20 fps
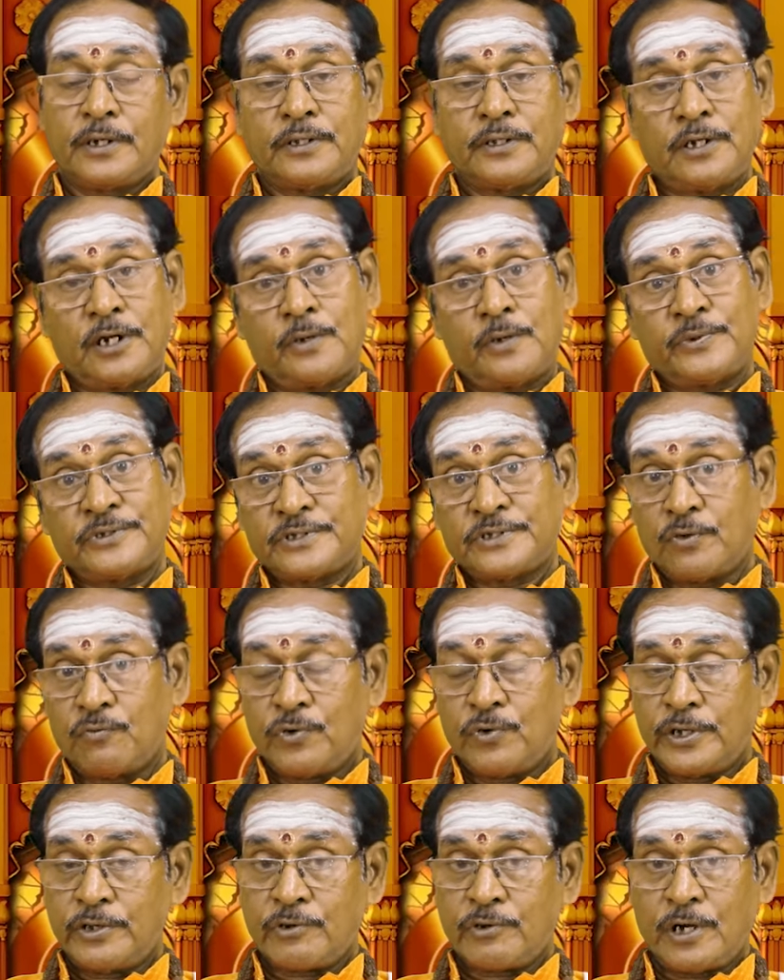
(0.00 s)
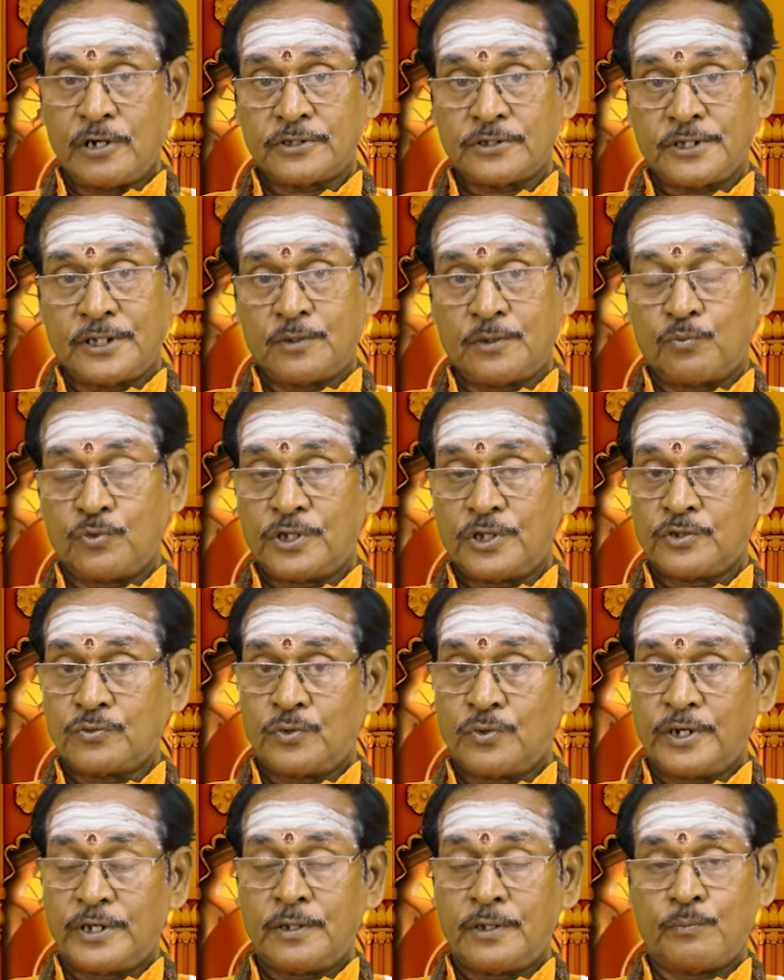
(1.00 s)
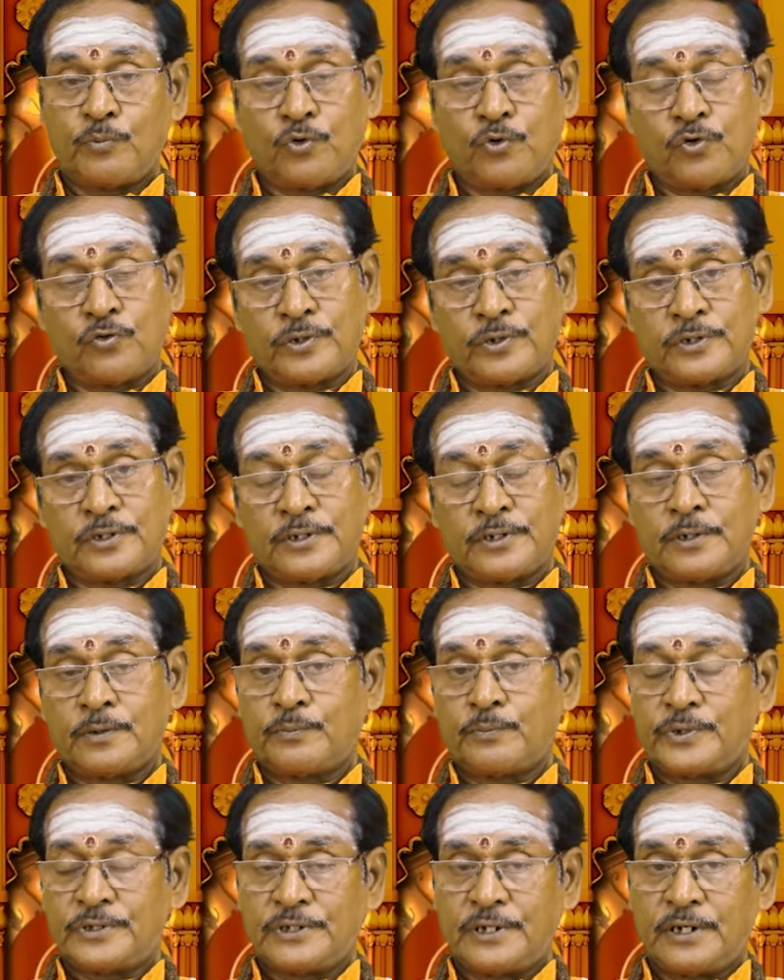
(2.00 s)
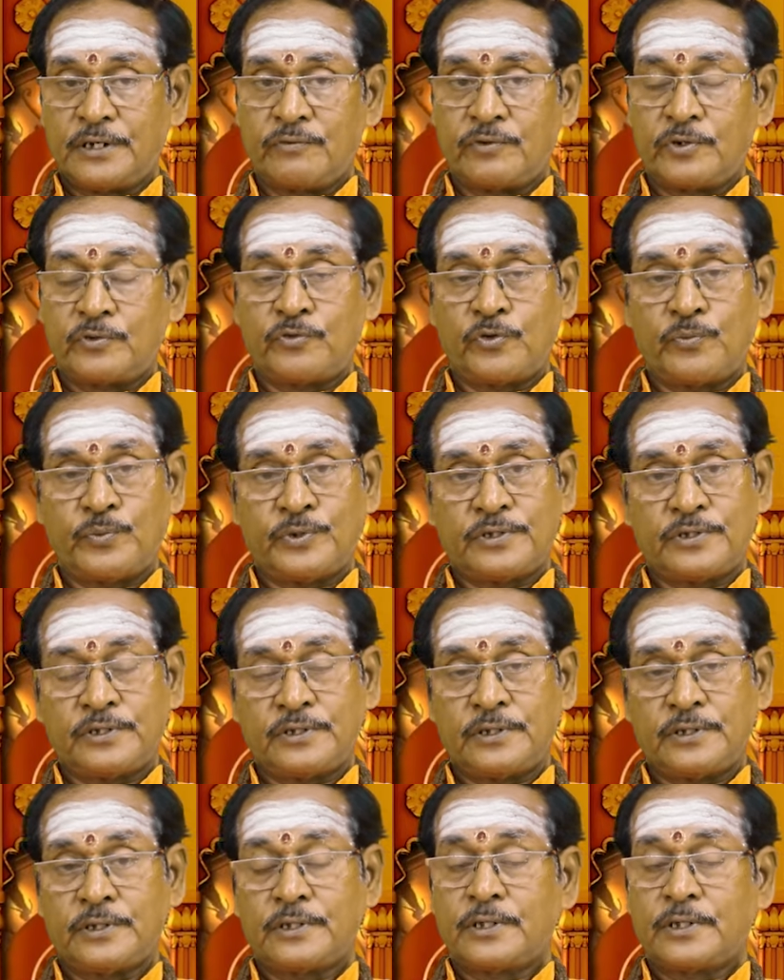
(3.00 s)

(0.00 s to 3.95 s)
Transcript: இது இல்லாமல் செவ்வாய் ராகு சேர்ந்துக்கும் போது தான் சொன்னேன் போக்குவரத்து பிரச்சனைகள் வரும் விபத்து